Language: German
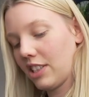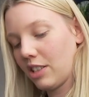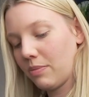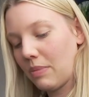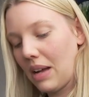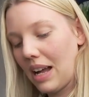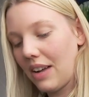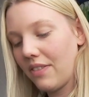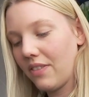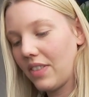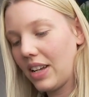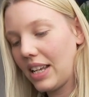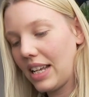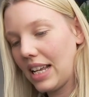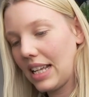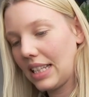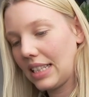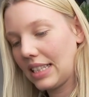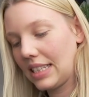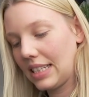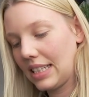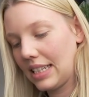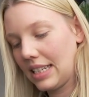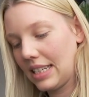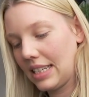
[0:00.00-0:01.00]
was machen wir
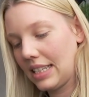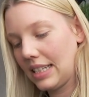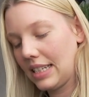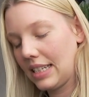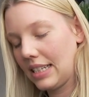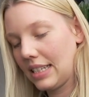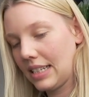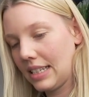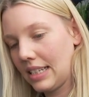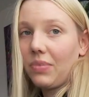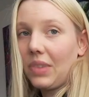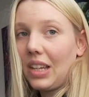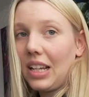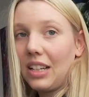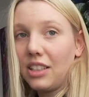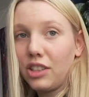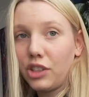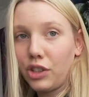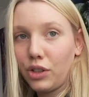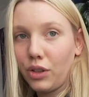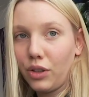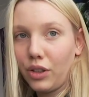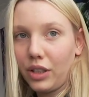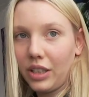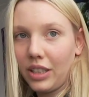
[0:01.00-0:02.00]
jetzt?
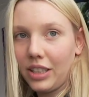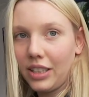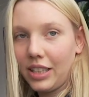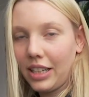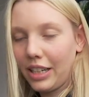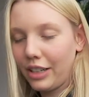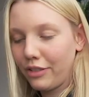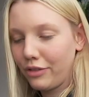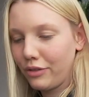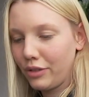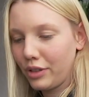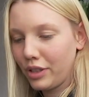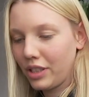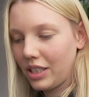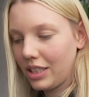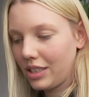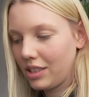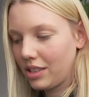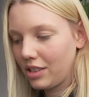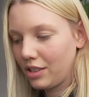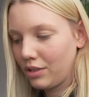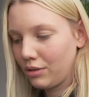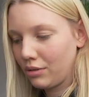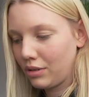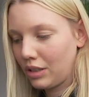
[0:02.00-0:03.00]
Sorry dafür,
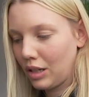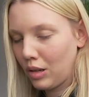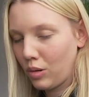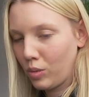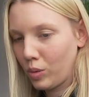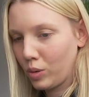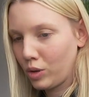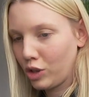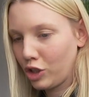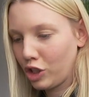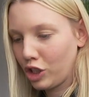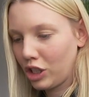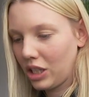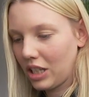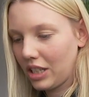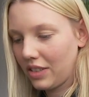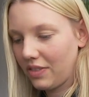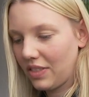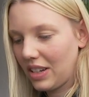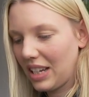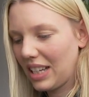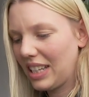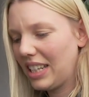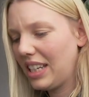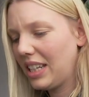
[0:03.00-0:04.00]
dass es so chaotisch
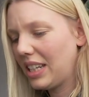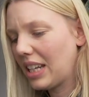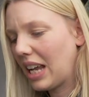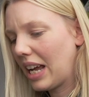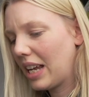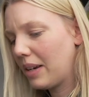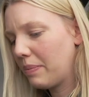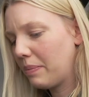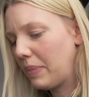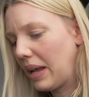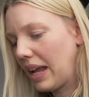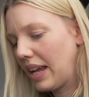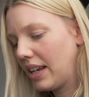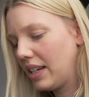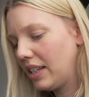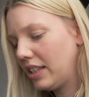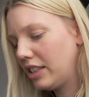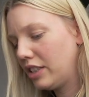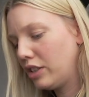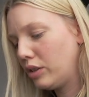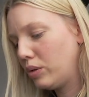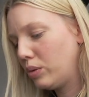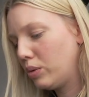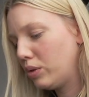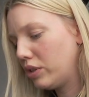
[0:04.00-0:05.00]
gerade war. I nein,
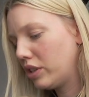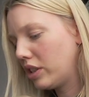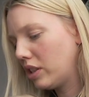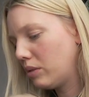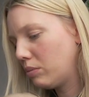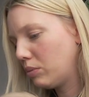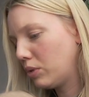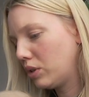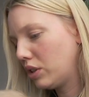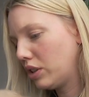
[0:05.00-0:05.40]
nicht die Tüte in den